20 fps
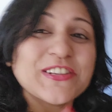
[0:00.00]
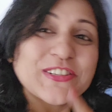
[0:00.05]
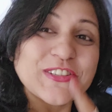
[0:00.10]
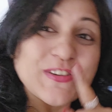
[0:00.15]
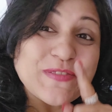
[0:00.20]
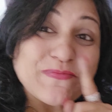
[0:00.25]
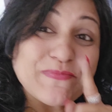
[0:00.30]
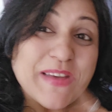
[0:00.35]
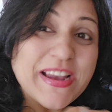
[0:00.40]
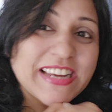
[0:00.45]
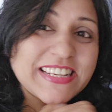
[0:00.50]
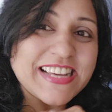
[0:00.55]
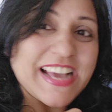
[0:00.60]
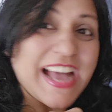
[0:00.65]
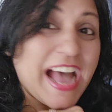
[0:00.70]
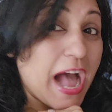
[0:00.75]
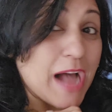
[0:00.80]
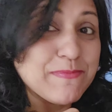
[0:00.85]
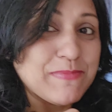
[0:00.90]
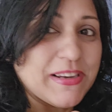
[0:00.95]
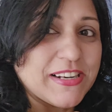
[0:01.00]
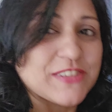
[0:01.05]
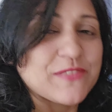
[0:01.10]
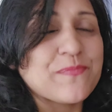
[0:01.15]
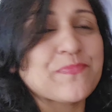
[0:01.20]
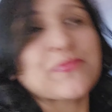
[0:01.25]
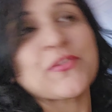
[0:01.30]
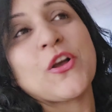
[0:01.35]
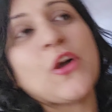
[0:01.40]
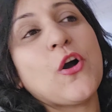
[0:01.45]
सो मेक इट अ हैबिट
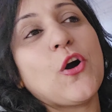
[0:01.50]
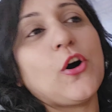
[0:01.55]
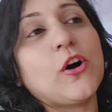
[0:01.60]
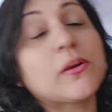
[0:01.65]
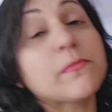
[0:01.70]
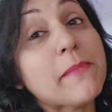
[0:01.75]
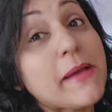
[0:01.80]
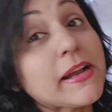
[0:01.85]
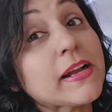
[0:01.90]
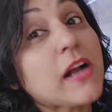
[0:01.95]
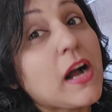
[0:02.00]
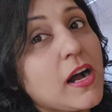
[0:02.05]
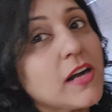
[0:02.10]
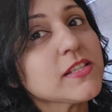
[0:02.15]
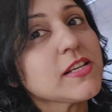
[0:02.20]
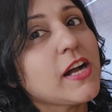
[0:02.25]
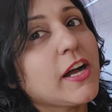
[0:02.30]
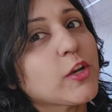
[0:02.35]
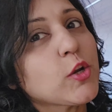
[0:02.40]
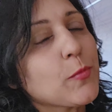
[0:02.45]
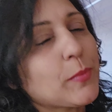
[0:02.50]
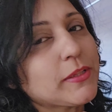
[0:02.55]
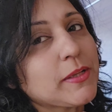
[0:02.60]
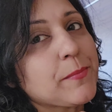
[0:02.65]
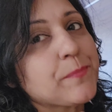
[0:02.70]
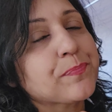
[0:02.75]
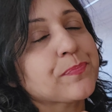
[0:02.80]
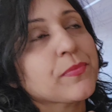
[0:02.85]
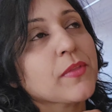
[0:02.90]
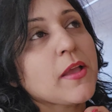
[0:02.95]
और मैं कहाँ जा रही हूँ पता
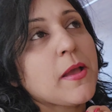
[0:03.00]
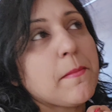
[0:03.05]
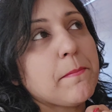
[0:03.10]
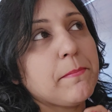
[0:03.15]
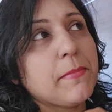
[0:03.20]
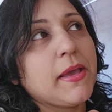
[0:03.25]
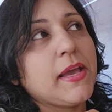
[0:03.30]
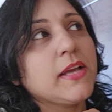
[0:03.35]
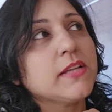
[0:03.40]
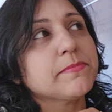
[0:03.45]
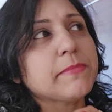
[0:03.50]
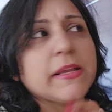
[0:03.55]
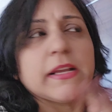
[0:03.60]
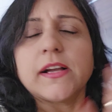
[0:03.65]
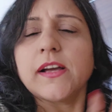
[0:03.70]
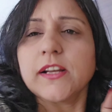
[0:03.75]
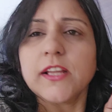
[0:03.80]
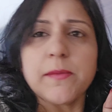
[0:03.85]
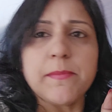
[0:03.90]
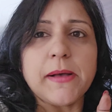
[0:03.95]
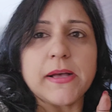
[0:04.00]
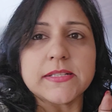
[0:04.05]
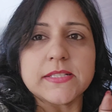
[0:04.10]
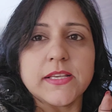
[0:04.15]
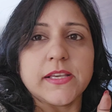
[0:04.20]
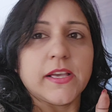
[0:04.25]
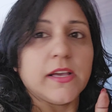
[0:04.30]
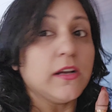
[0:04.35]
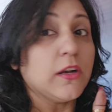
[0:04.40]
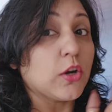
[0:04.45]
है मैं मेरे घर के पास
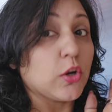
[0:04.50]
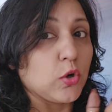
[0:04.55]
ही है